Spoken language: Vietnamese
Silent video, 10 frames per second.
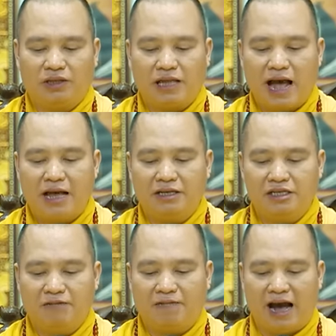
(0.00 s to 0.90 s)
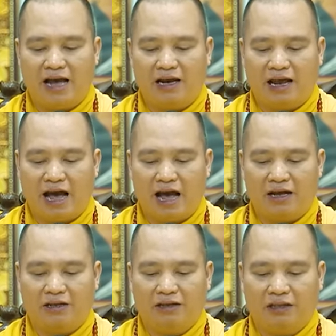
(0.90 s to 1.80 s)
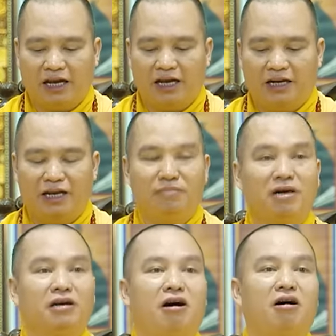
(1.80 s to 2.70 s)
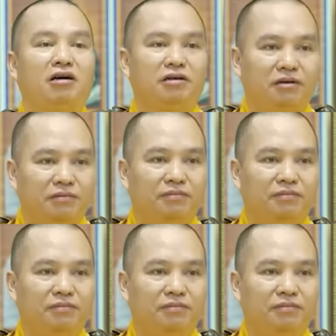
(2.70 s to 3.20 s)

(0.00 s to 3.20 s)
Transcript: ta chưa phải là tệ đến mức đó ư